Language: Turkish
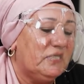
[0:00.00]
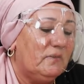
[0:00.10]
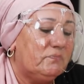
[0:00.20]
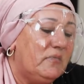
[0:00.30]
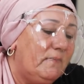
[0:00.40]

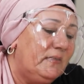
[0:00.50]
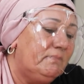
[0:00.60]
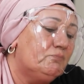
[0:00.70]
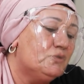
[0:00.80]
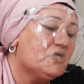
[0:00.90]
çatal,
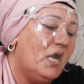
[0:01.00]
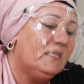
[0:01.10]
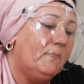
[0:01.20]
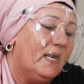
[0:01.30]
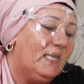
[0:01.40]
demin
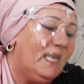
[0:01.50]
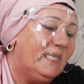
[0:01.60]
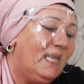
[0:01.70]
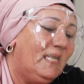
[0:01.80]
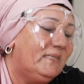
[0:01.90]
bıçağı da bak
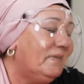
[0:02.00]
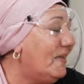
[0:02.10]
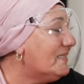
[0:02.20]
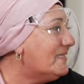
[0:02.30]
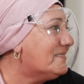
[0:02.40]

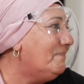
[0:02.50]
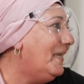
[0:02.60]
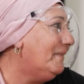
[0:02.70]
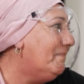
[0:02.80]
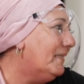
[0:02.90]
lekeliydi. Ben
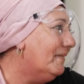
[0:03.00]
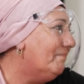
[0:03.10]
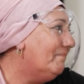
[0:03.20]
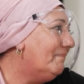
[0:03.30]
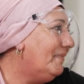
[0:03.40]
sesimi etmedim.